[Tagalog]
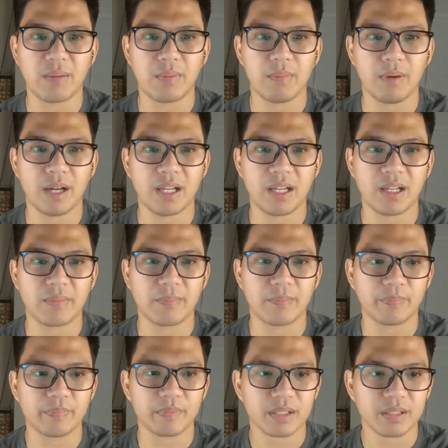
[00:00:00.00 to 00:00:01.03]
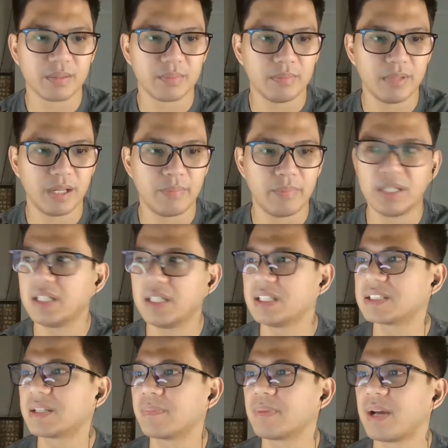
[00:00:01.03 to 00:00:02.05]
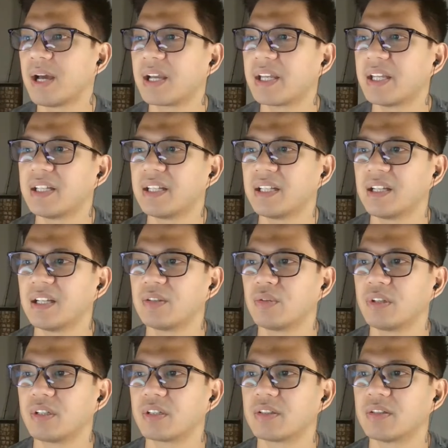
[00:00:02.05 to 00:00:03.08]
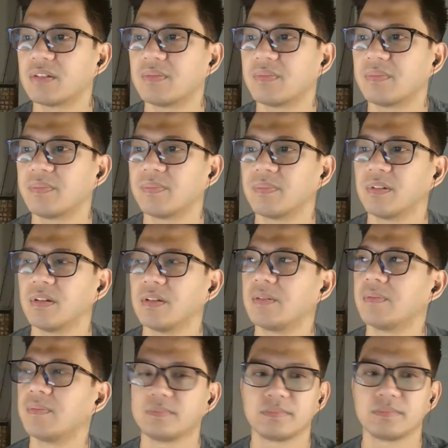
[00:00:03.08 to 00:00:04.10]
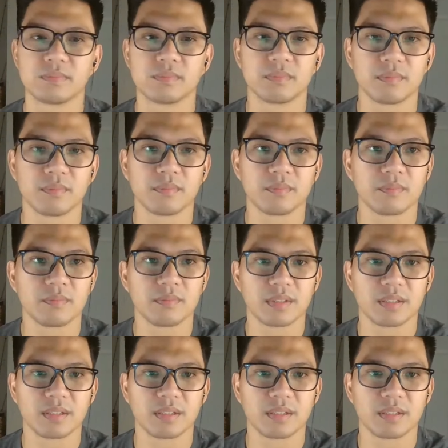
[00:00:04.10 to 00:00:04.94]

kababayan. Mabilis ang pakinigan ho ito. Naniniwala sa